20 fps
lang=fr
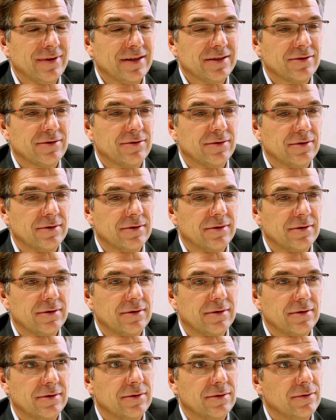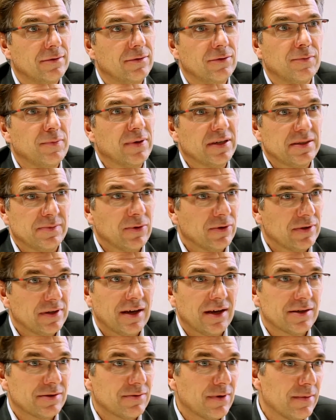parce que ne pas se
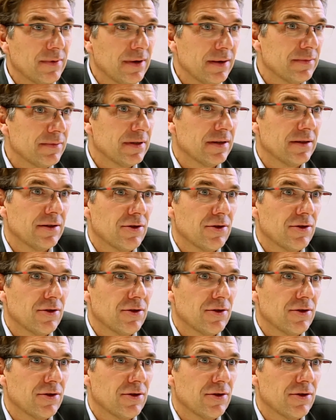mentir à soi-même, c'est